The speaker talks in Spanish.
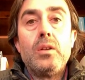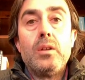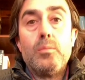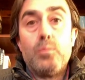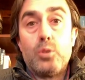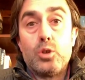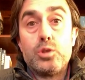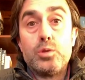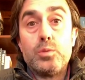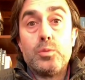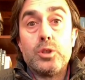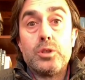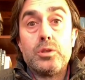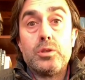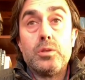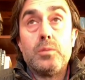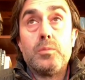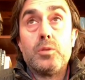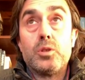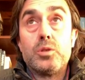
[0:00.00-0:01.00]
Por supuesto,
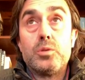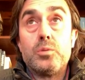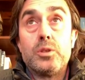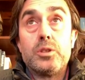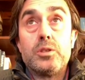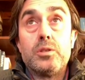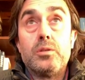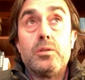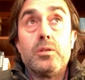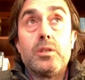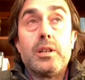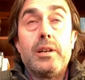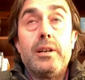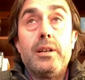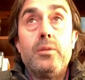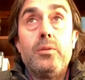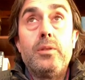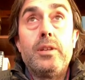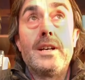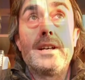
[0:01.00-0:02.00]
por supuesto. No cabe
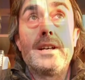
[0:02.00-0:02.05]
duda